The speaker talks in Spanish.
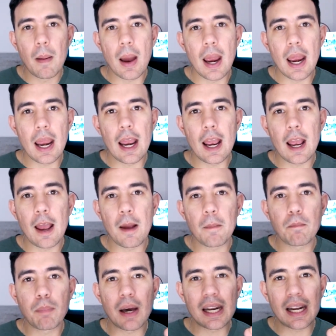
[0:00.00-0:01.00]

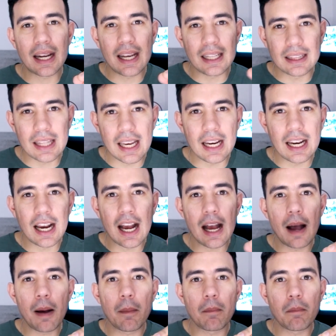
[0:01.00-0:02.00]
eh, para que
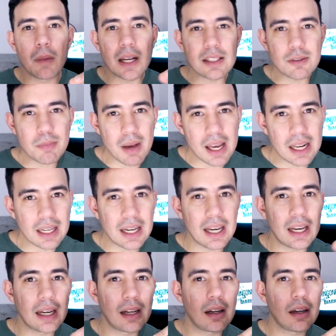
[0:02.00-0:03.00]
tenga más
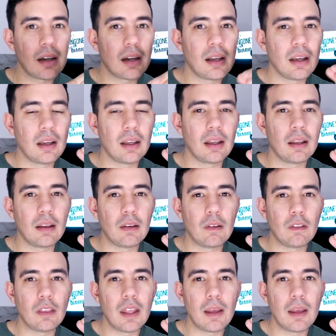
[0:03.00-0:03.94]
margen eh,